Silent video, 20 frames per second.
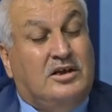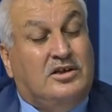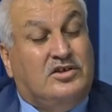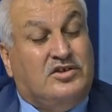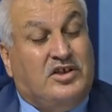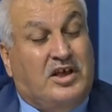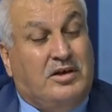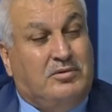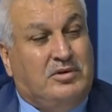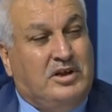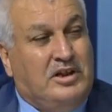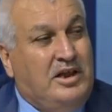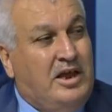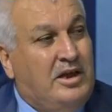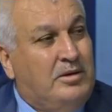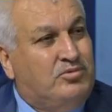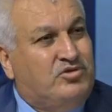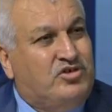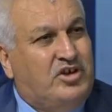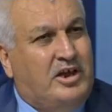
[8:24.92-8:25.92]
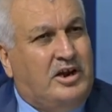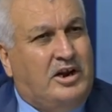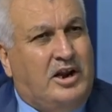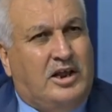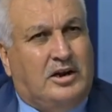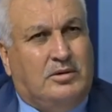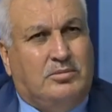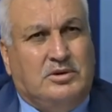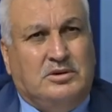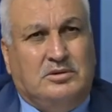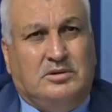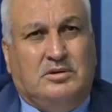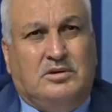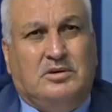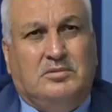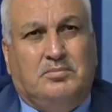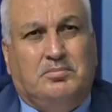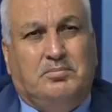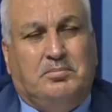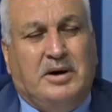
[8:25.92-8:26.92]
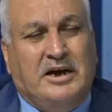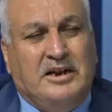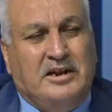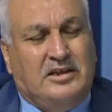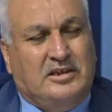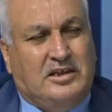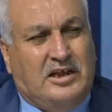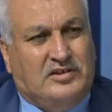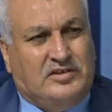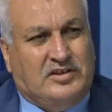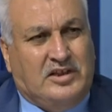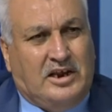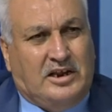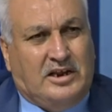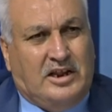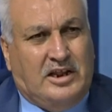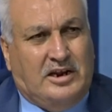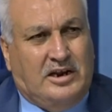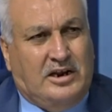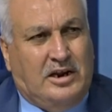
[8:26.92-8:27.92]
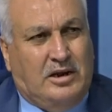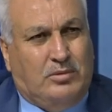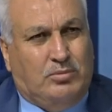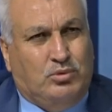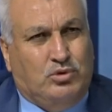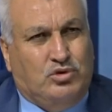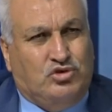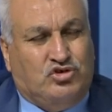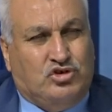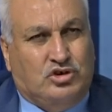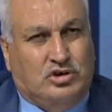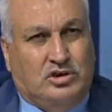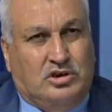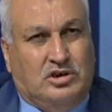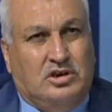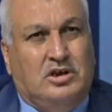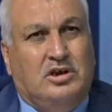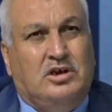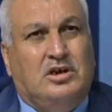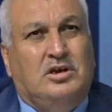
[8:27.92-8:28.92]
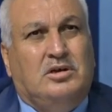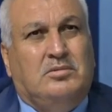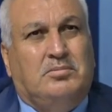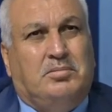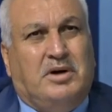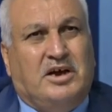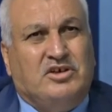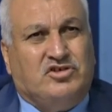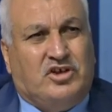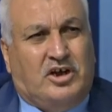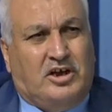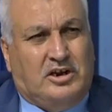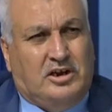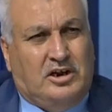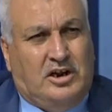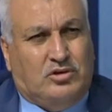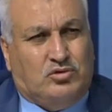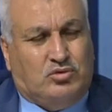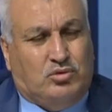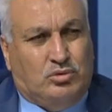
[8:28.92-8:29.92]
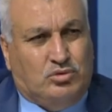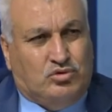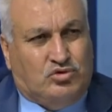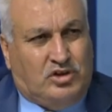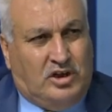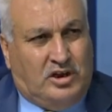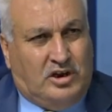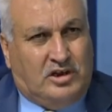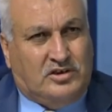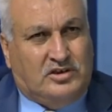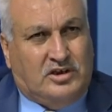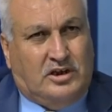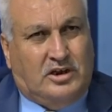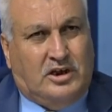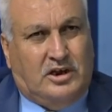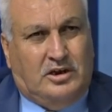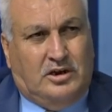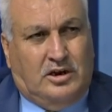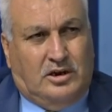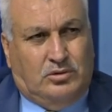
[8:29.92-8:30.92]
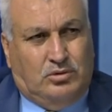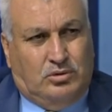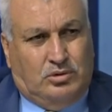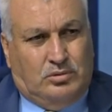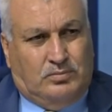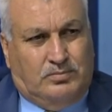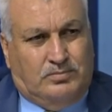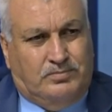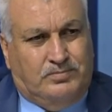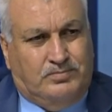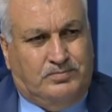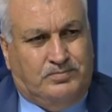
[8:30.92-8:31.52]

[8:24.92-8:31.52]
sevgili hemşerilerimin bana destekleriyle bu işin başarıyla sonuçlanacağına inanıyorum.